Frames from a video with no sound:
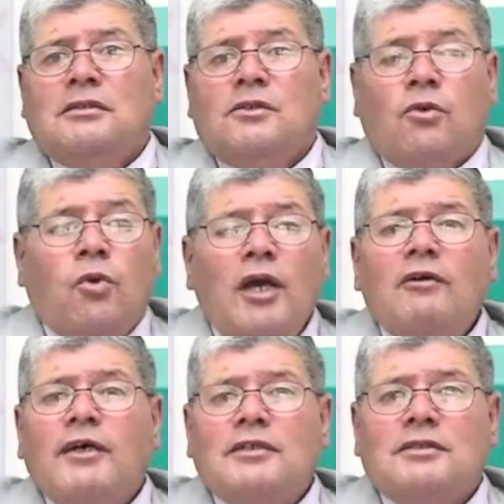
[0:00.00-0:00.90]

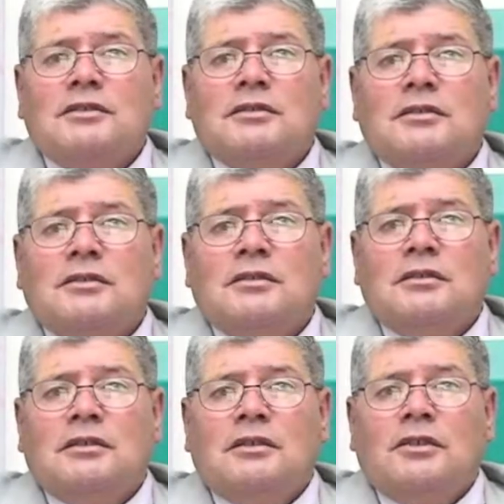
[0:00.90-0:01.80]
cuevas,
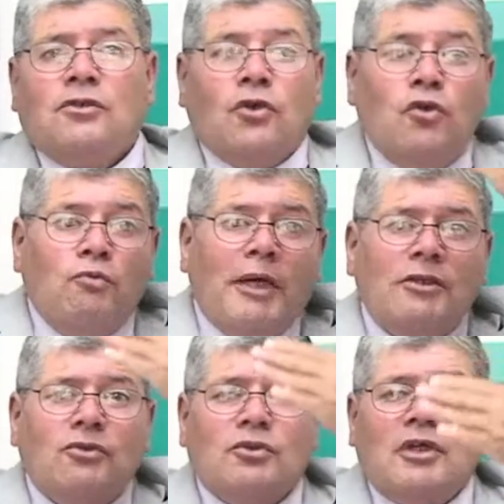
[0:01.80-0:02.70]
con un
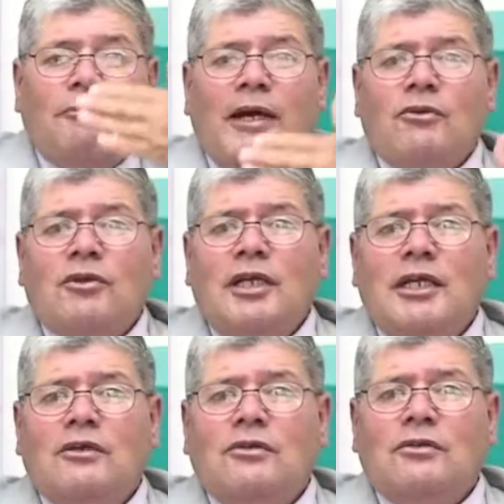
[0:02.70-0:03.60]
manto tapado
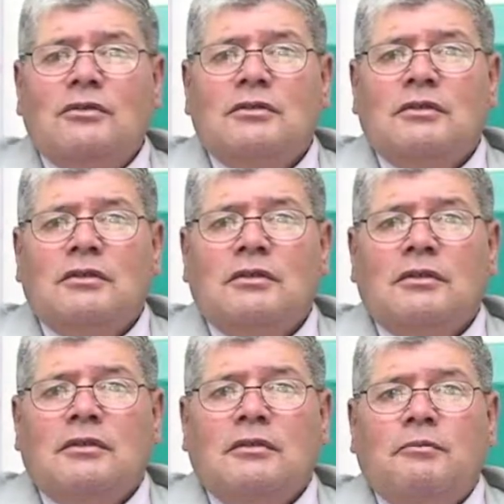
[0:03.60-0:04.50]
negro
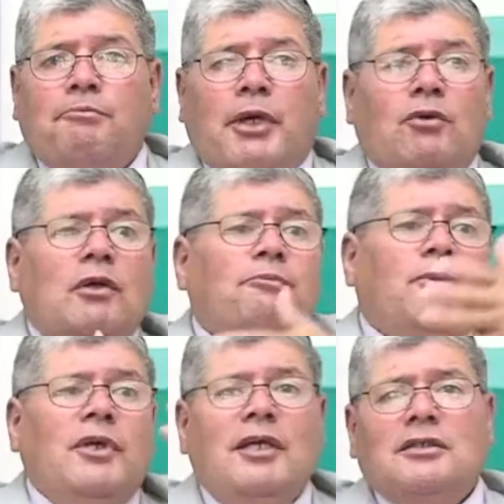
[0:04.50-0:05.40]
para no
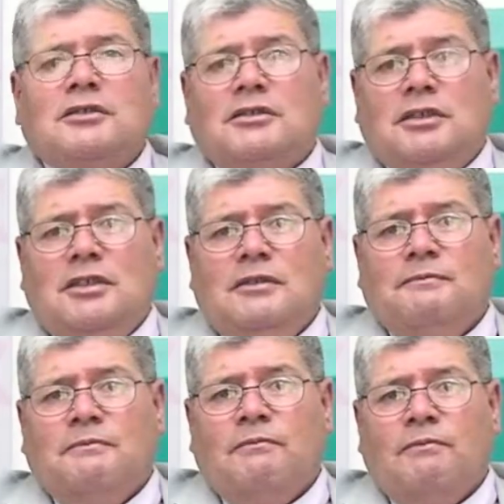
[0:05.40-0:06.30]
exponerse,
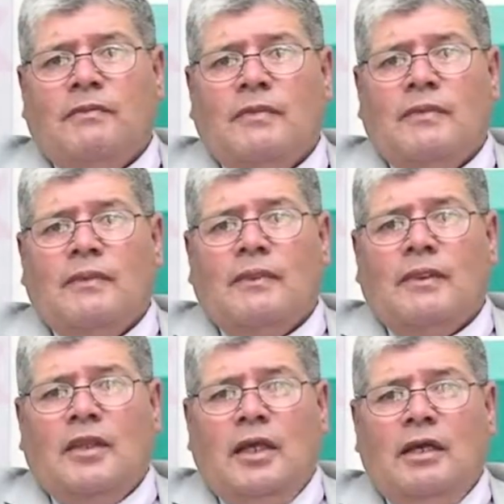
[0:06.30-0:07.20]

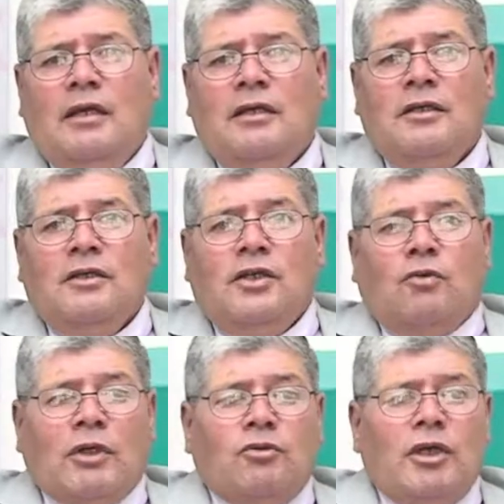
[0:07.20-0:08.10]
¿ya? Y
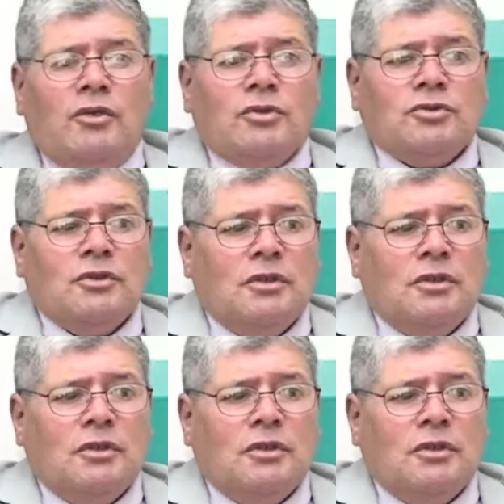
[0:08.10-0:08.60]
cuando ellos